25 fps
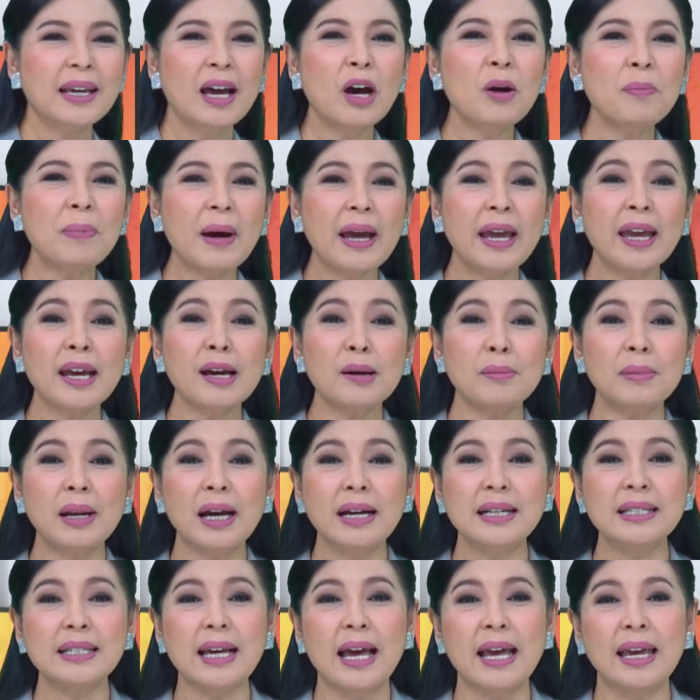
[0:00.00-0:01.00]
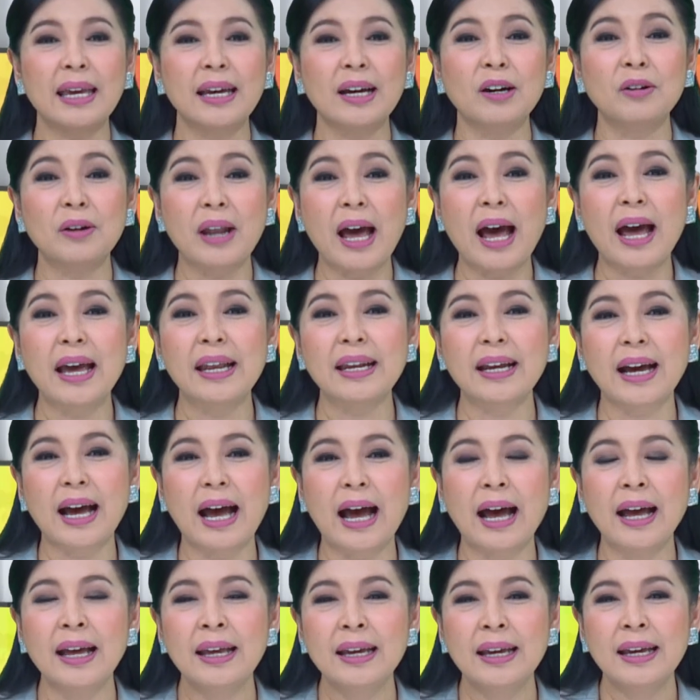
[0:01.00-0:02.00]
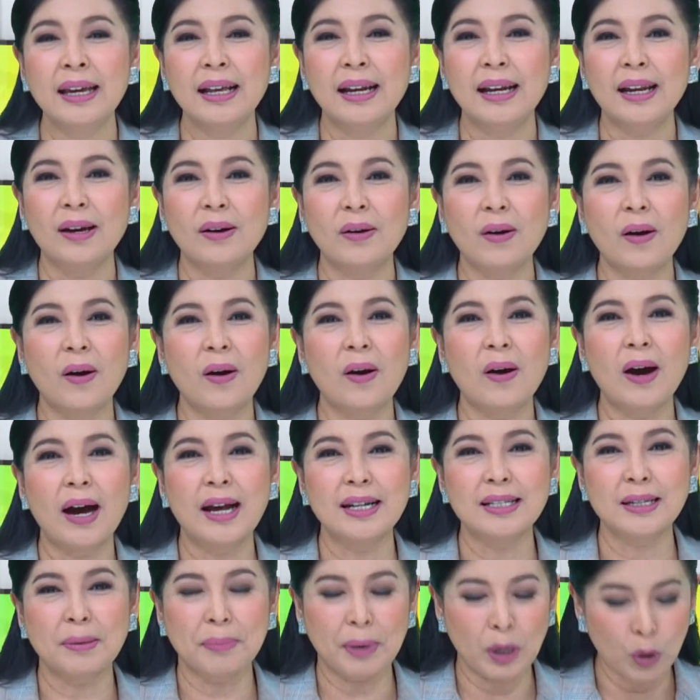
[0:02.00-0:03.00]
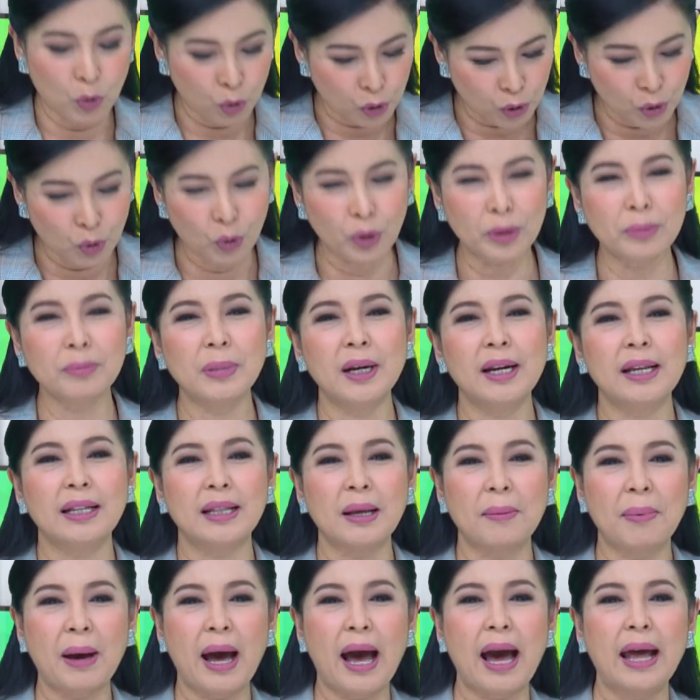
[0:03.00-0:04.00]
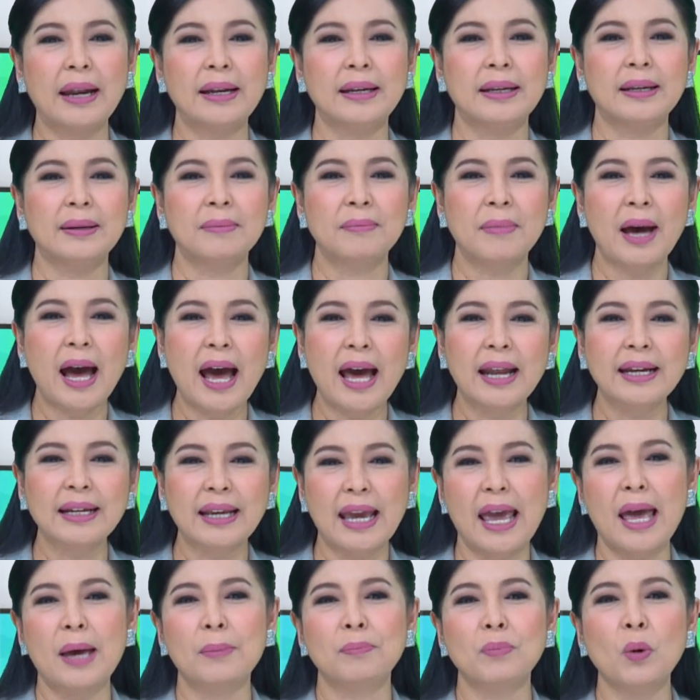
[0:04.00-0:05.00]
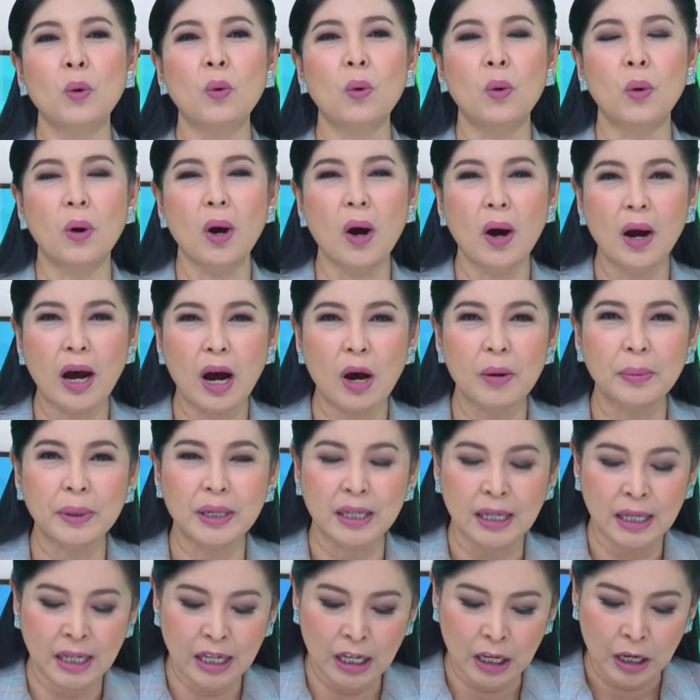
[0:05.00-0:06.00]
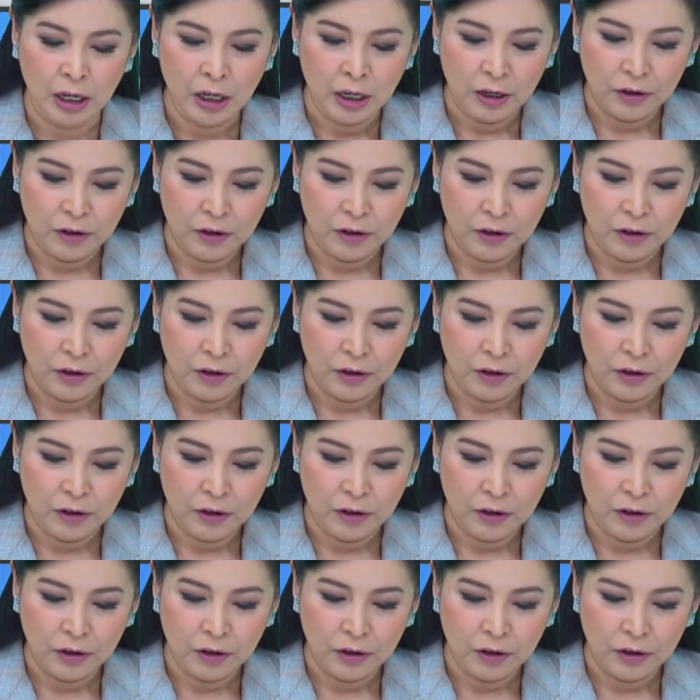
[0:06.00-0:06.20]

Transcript: เข้าไปให้กำลังใจเขาได้นะคะแล้วก็อาจจะไปอุดหนุนผลิตภัณฑ์บ้านแกะปูก็เข้าไปที่